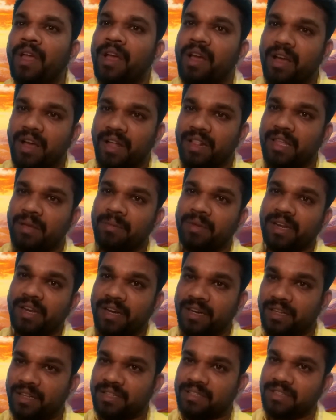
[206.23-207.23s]
அதே மாதிரி
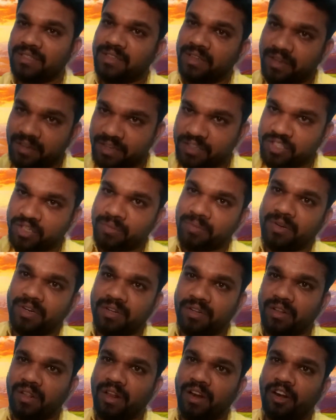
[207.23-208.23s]
கெடுதல் செஞ்சால் நிச்சயம்
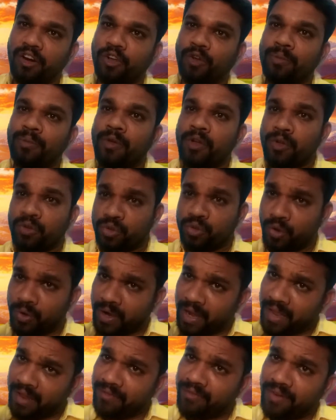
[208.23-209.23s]
கெடுதல் தான் நடக்கும் ஸோ
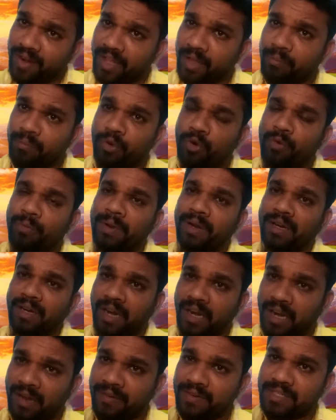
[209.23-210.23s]
லைஃப்பில் எப்போவுமே
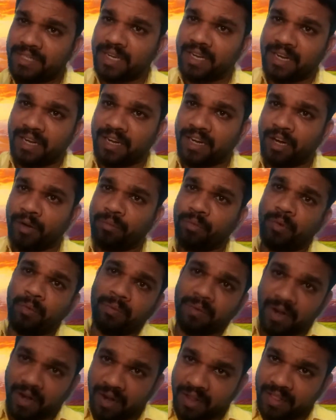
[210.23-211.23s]
நல்ல விஷயங்களை நினப்போம்
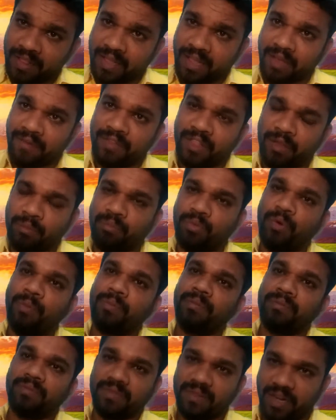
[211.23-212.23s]
நல்லதையே விதைப்போம்
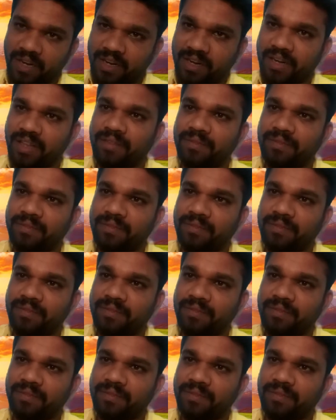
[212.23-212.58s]
நன்றி